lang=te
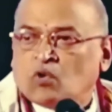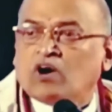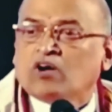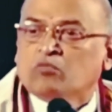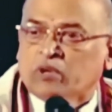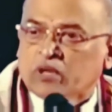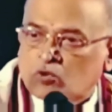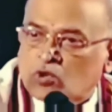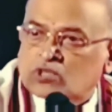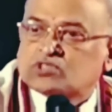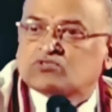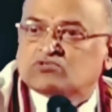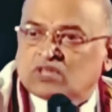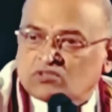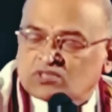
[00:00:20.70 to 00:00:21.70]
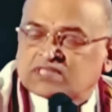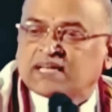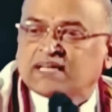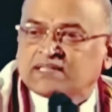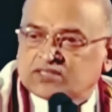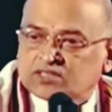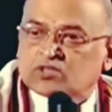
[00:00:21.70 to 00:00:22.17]
వాళ్ళు మీకోసం
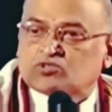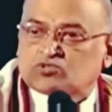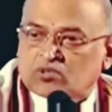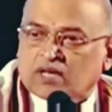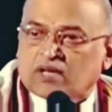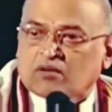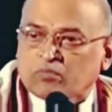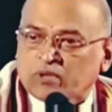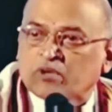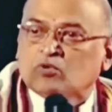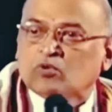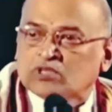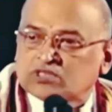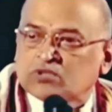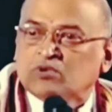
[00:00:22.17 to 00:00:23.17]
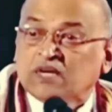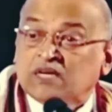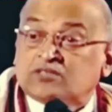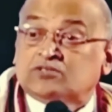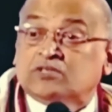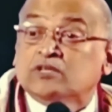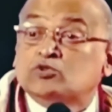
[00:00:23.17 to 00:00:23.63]
వ్యవసాయం చేస్తున్నారు మీకోసం
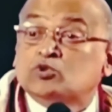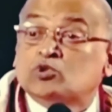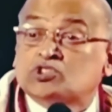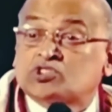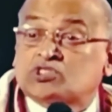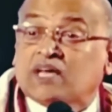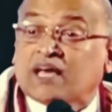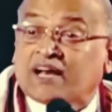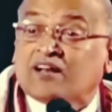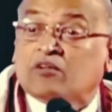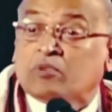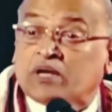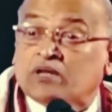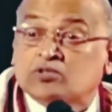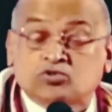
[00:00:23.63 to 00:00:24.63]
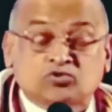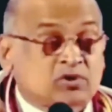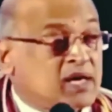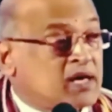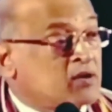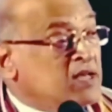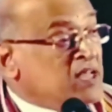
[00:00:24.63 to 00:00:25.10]
శీతోష్ణాలను
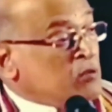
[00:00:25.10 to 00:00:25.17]
భరిస్తున్నారు